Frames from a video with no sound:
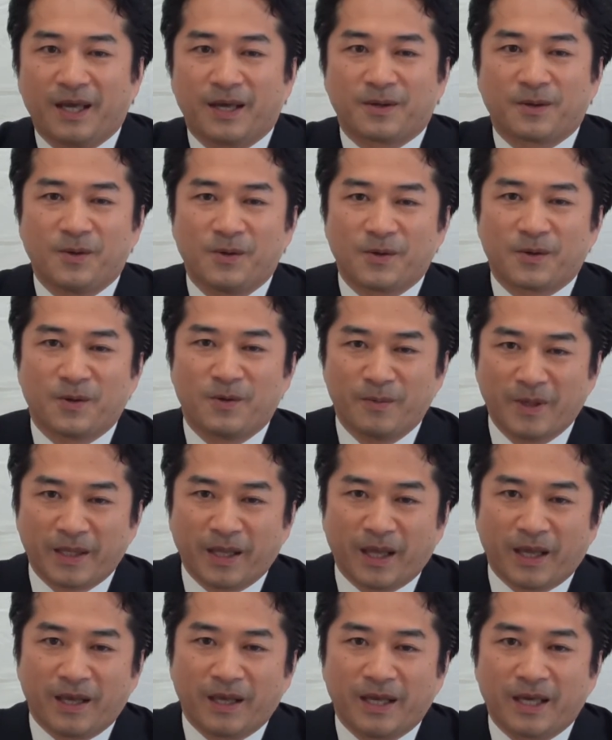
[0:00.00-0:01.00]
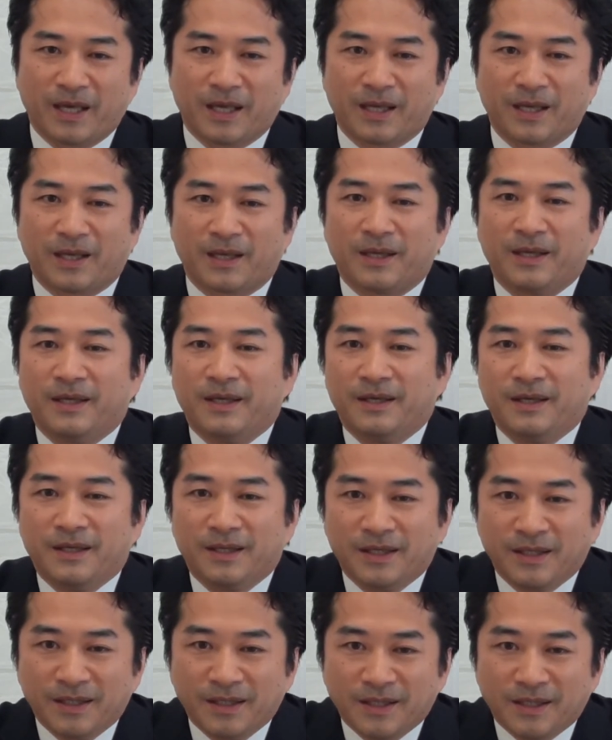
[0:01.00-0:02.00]
え高校まで、
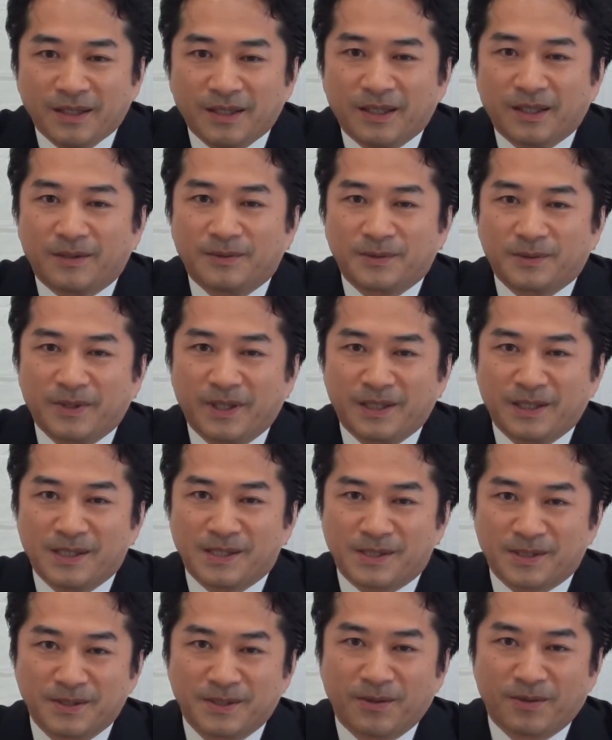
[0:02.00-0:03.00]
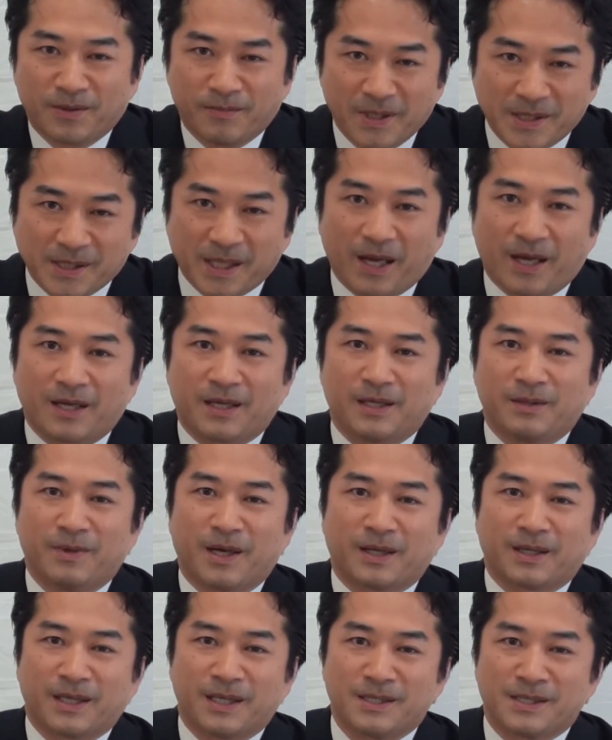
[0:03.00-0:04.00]
えー、福井に住んでおりました
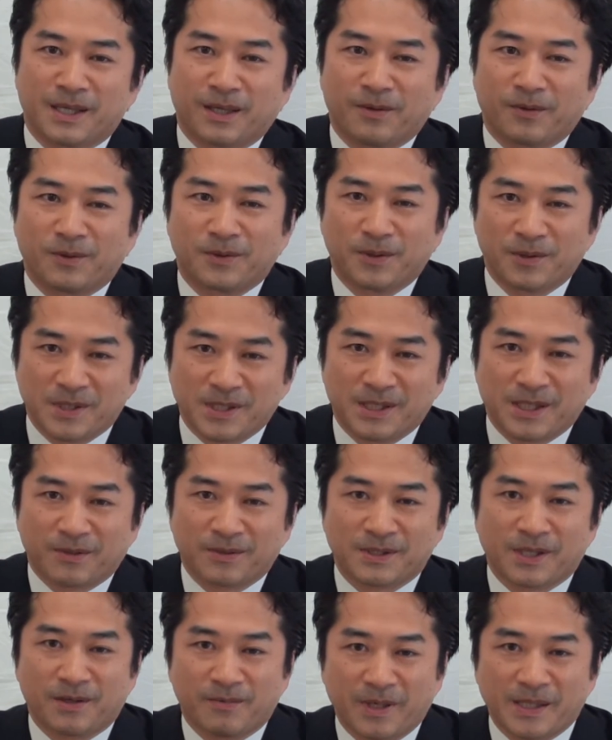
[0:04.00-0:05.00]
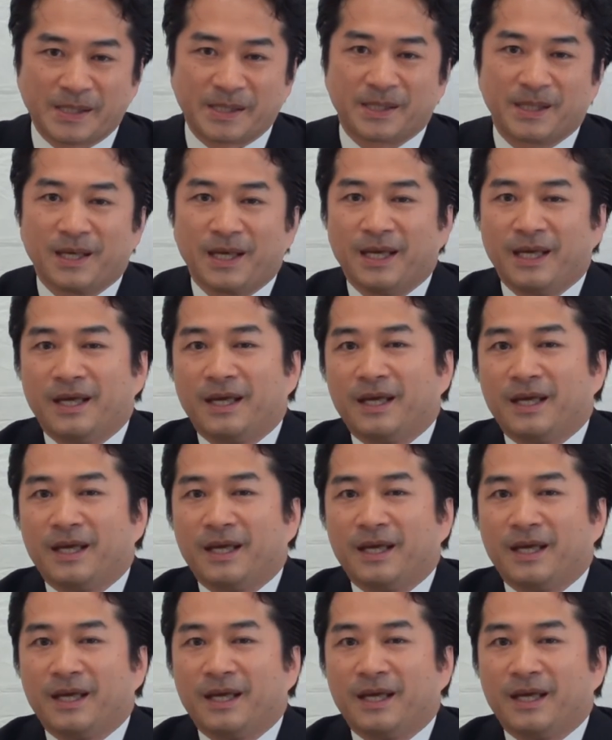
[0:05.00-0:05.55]
今現在の五島市でございます、